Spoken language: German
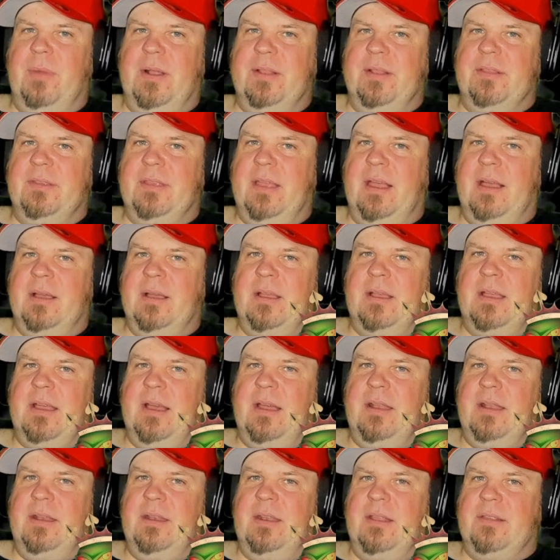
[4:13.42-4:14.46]
wo man sagen
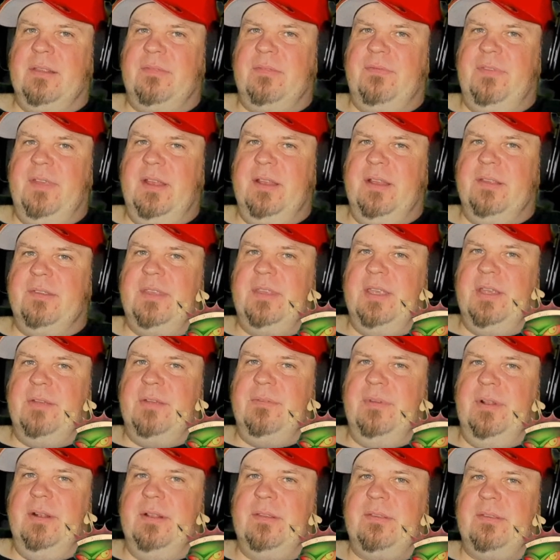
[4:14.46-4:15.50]
kann, dass viele
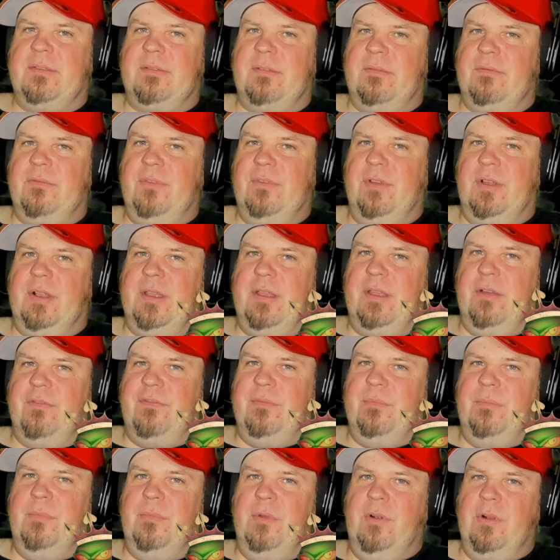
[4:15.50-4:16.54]
Sequels wirklich
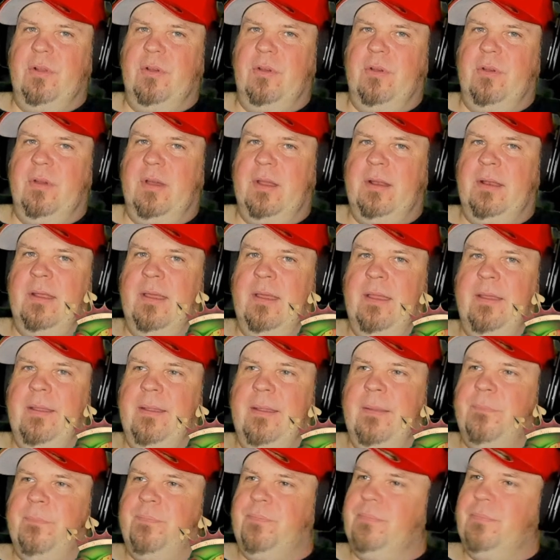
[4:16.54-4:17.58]
auf den Müll gehören,
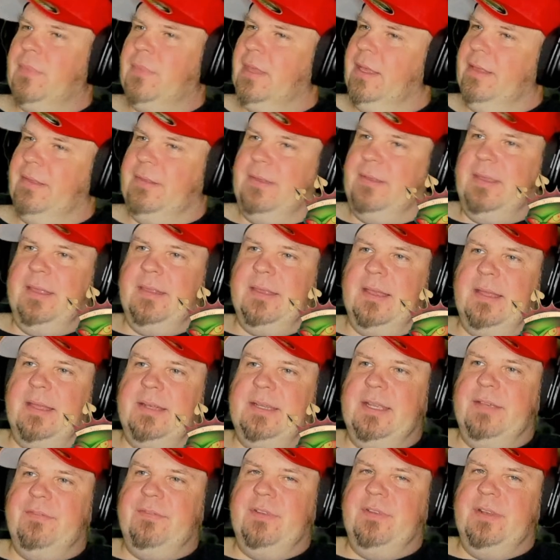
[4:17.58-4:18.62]
ist
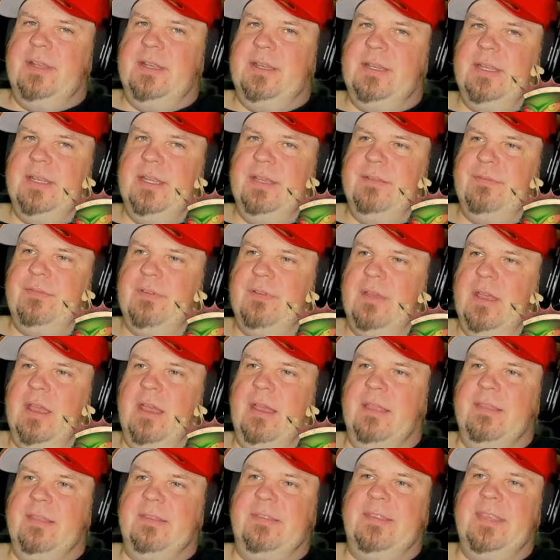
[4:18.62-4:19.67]
dieser definitiv
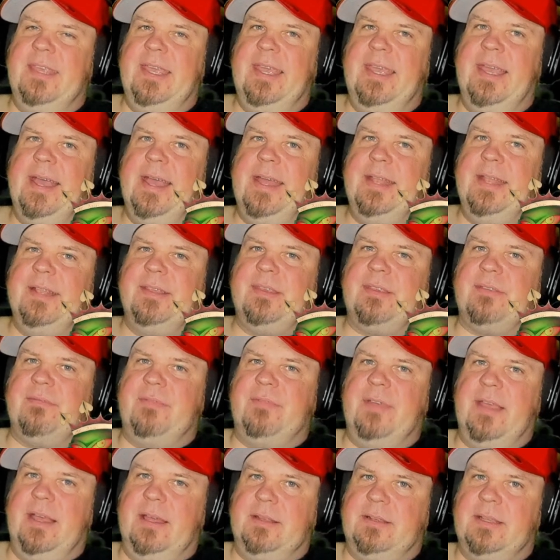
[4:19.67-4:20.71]

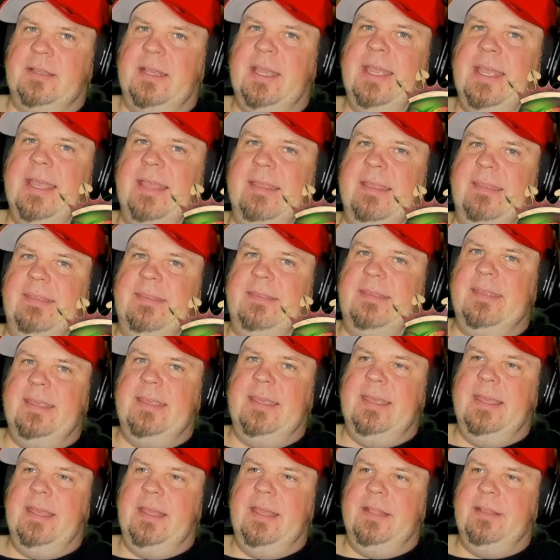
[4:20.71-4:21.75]
sehenswert.
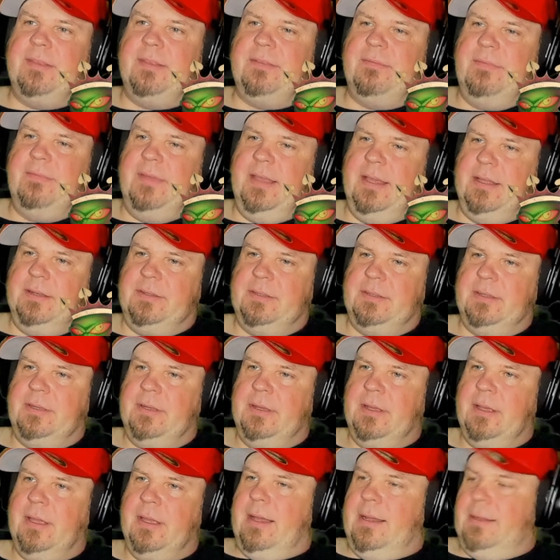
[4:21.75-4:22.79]
Sehenswert.
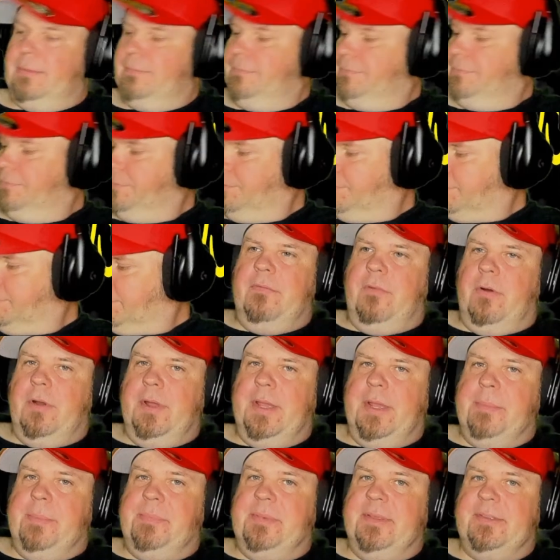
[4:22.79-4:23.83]
Ja, kommende
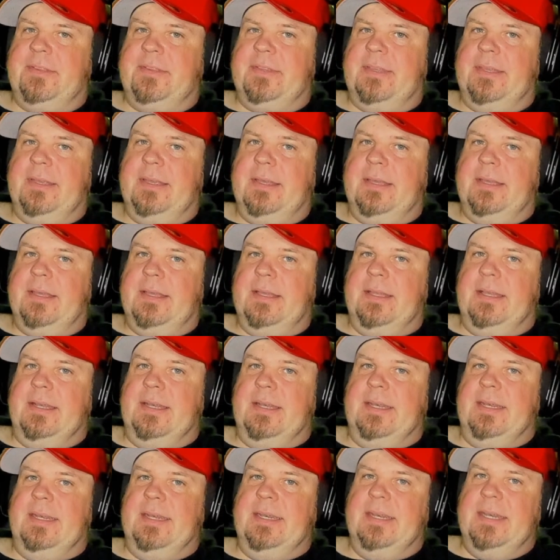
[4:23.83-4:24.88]
Woche gibt es
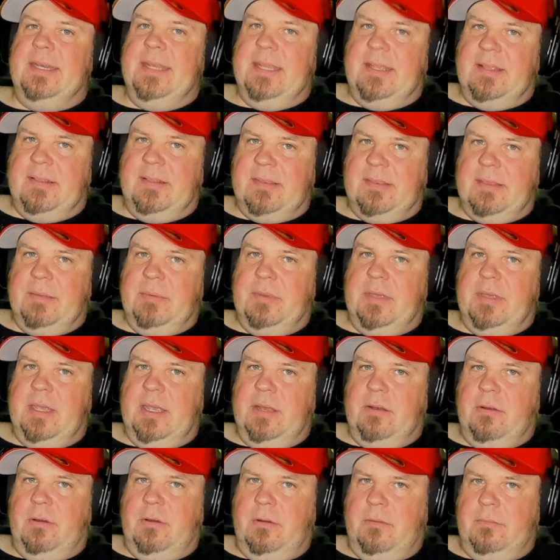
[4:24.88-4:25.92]
nichts im
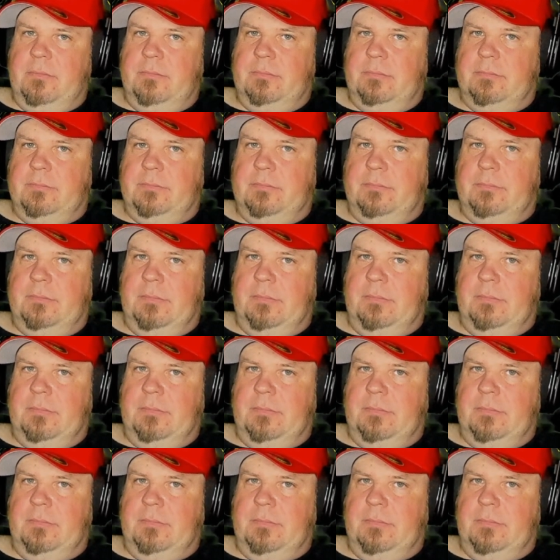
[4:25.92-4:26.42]
Kino.